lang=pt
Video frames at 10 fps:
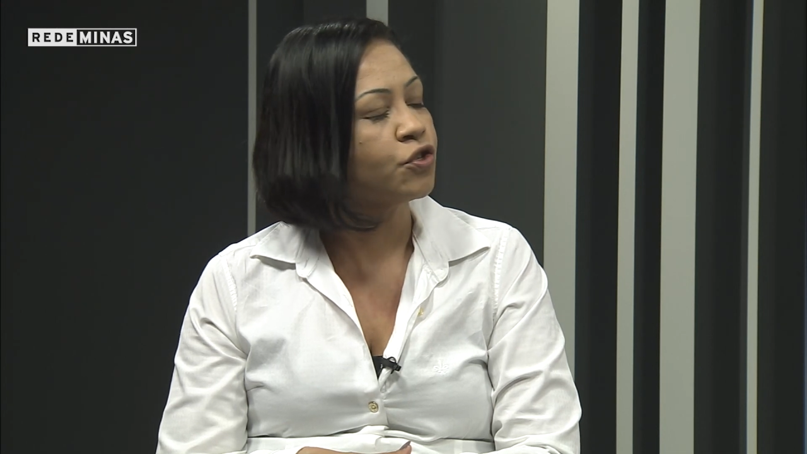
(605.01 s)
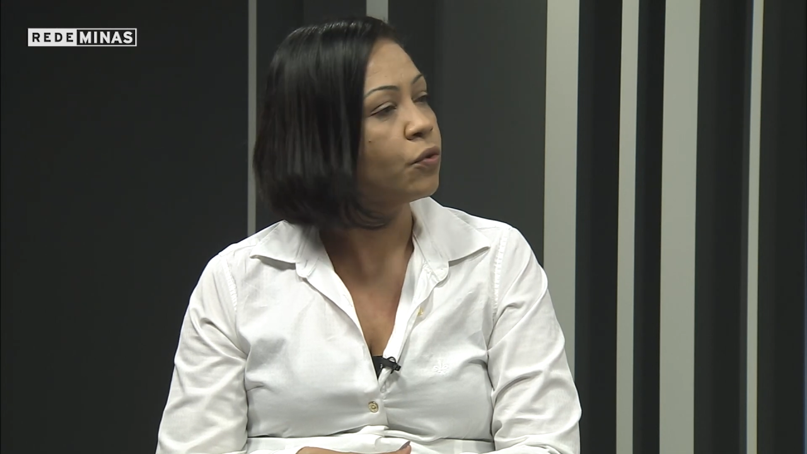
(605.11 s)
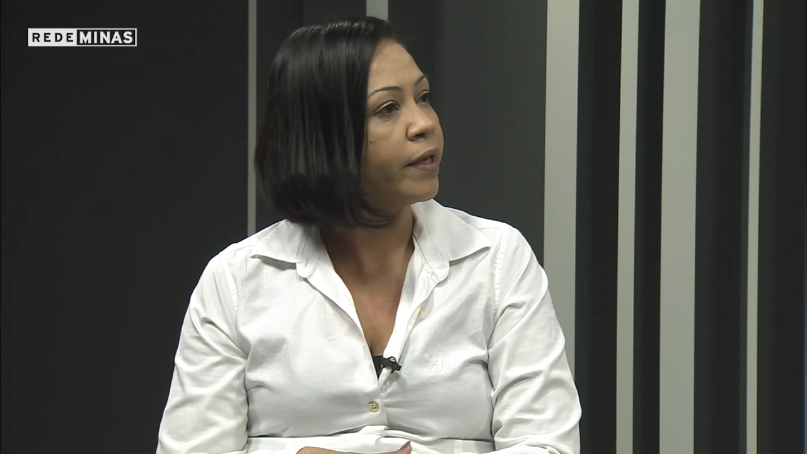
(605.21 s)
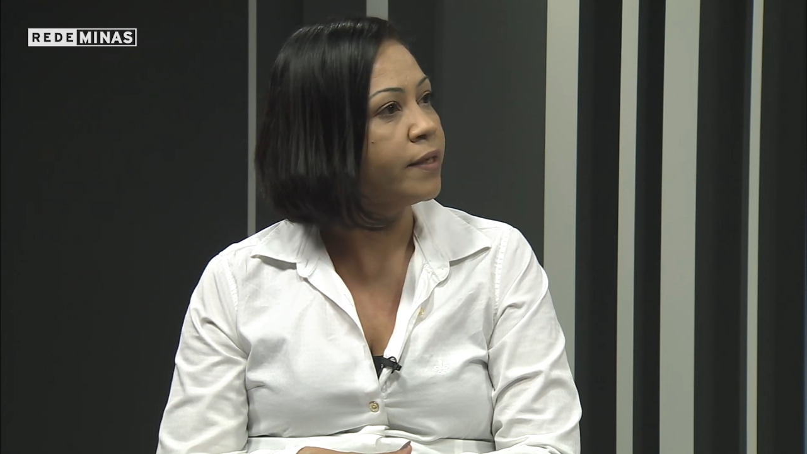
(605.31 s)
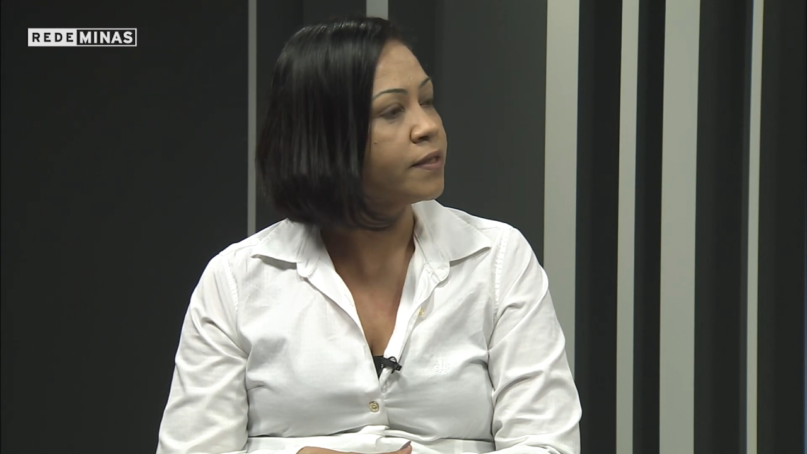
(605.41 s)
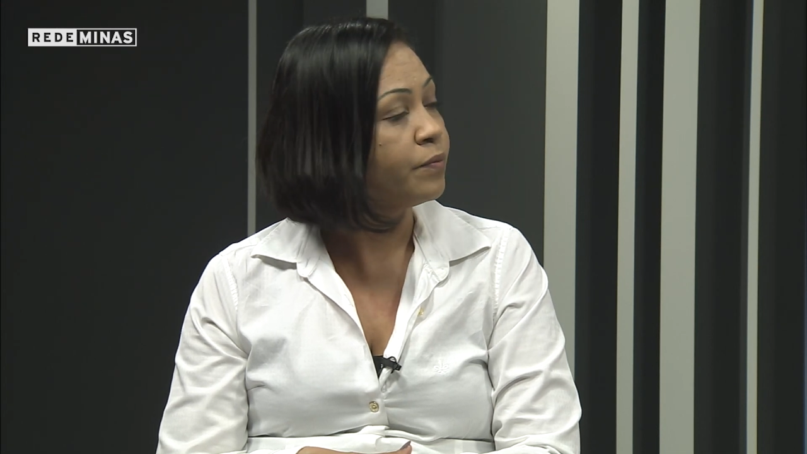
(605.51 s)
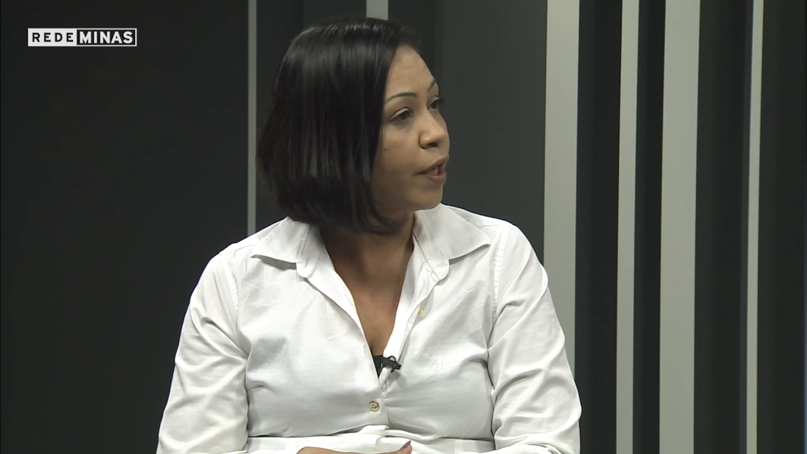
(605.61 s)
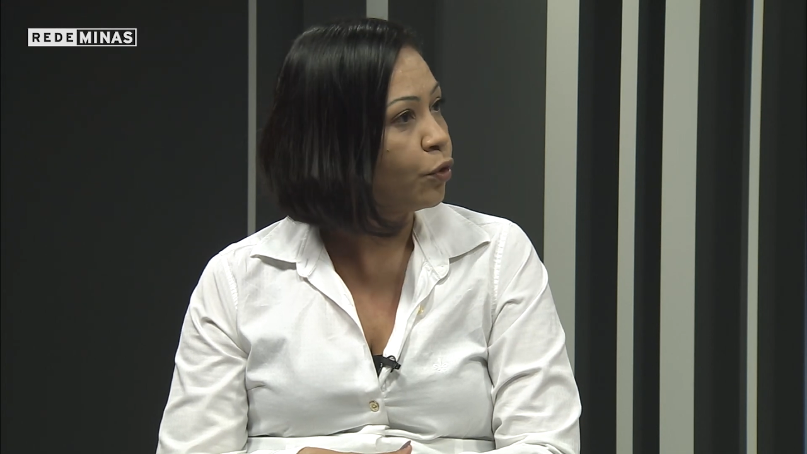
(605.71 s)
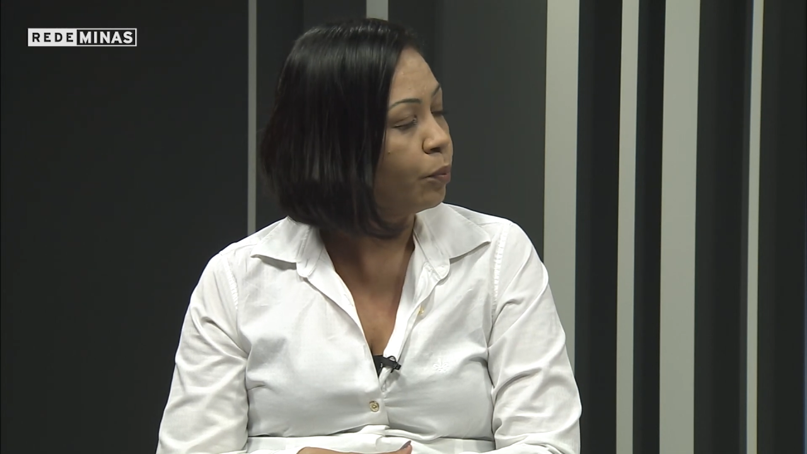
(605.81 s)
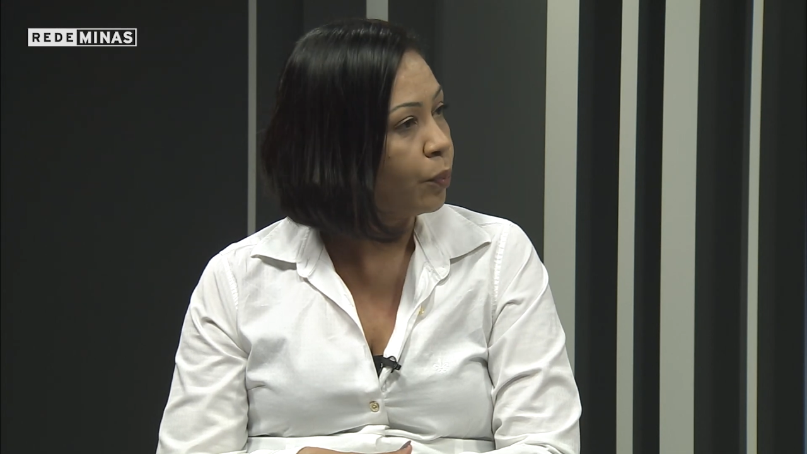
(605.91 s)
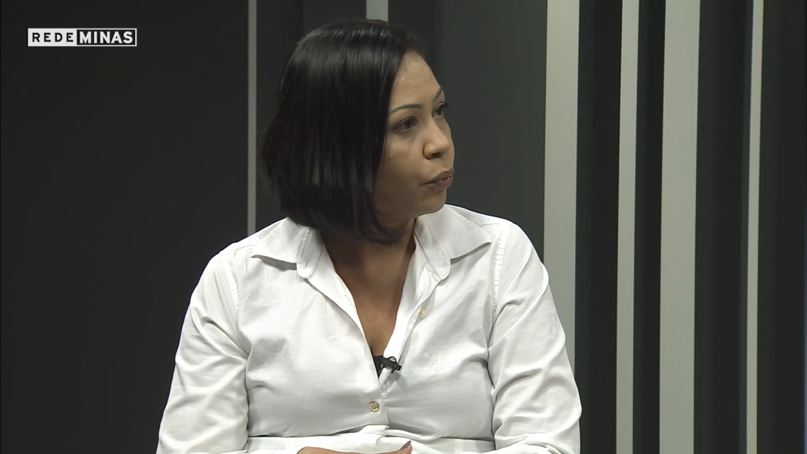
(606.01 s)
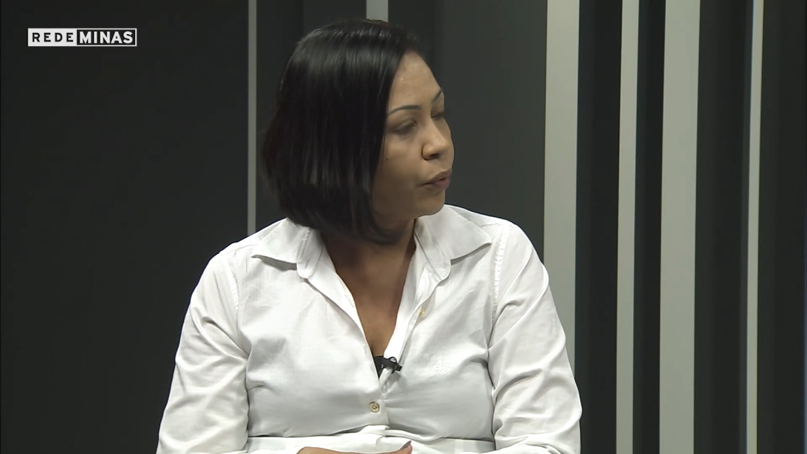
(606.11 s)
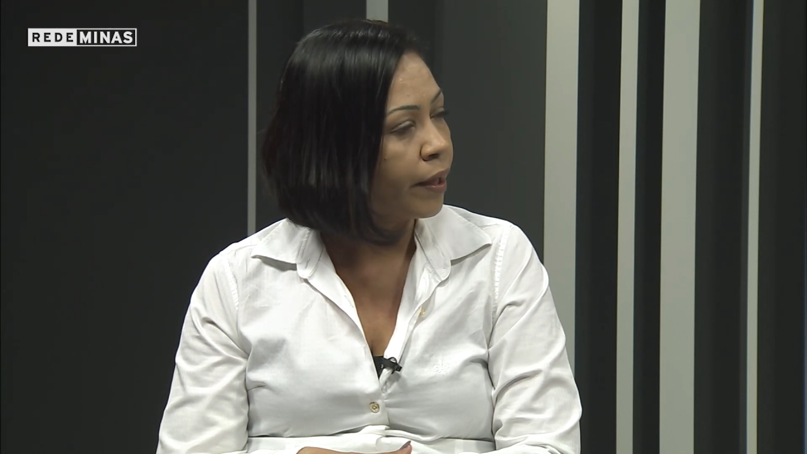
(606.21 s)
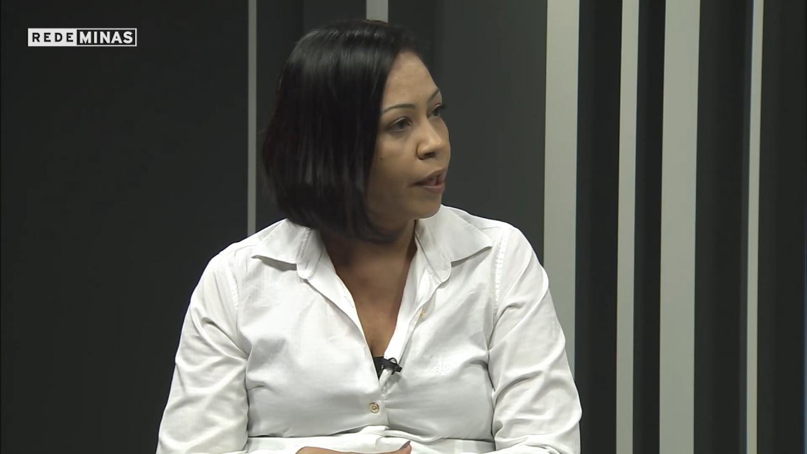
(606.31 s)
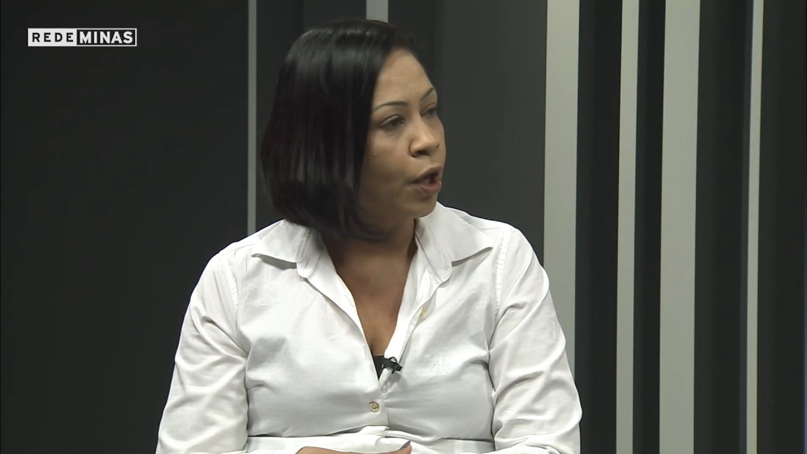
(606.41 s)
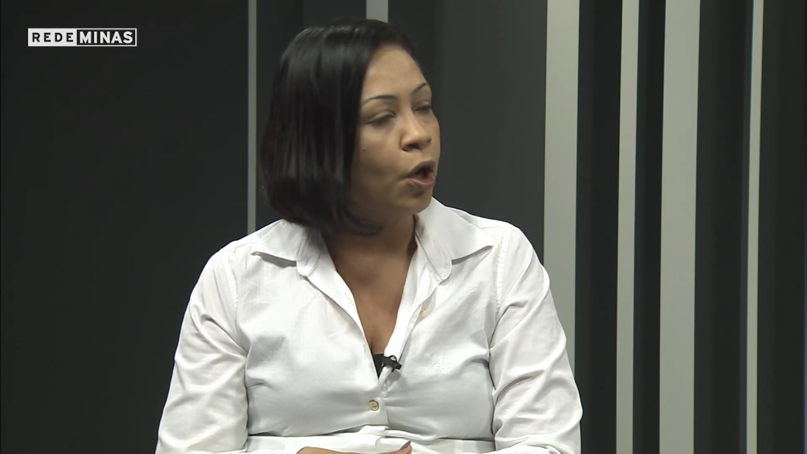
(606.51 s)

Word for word: de conhecimento pura